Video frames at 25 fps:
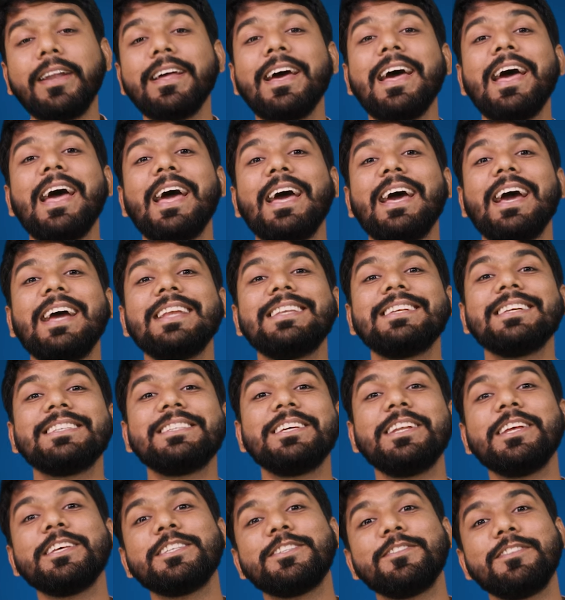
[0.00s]
బట్ హెచ్
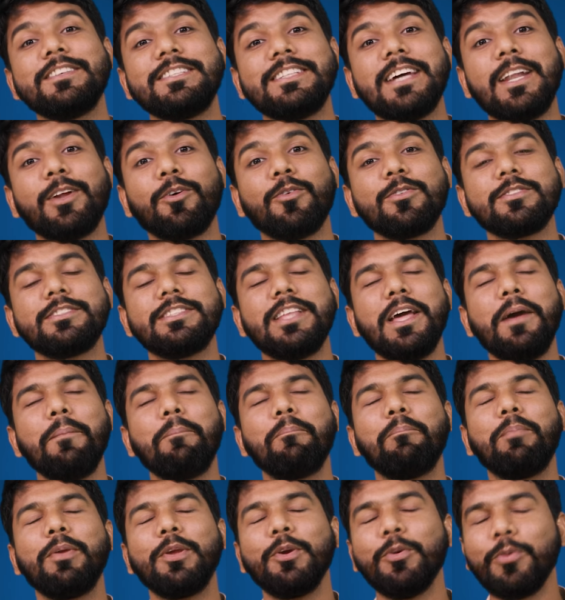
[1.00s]
సిరీస్ విషయానికి వస్తే
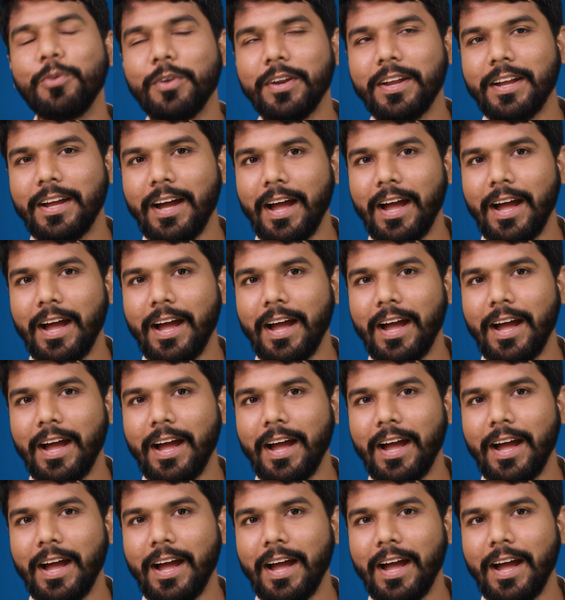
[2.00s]
ప్యూర్